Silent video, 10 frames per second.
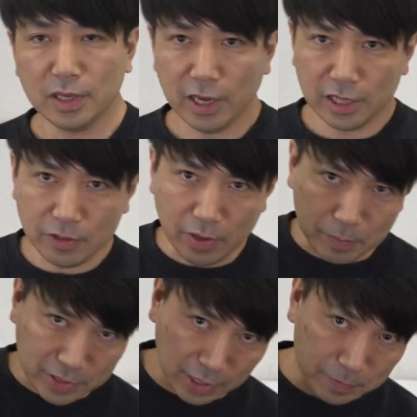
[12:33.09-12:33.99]
えー、で
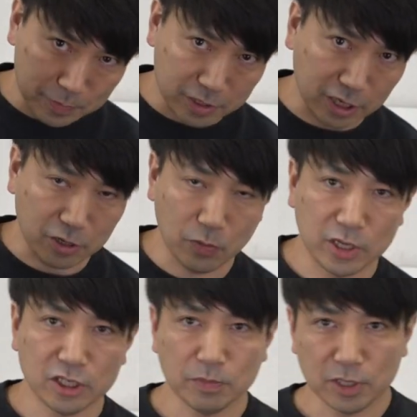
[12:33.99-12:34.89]
はまた次回お
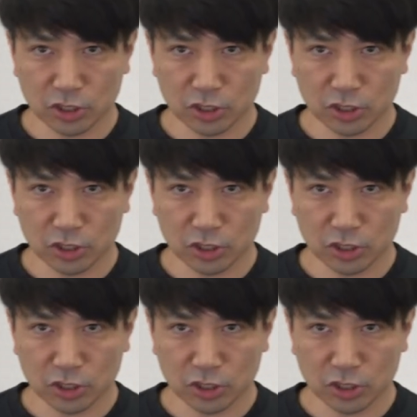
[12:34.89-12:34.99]
会いしま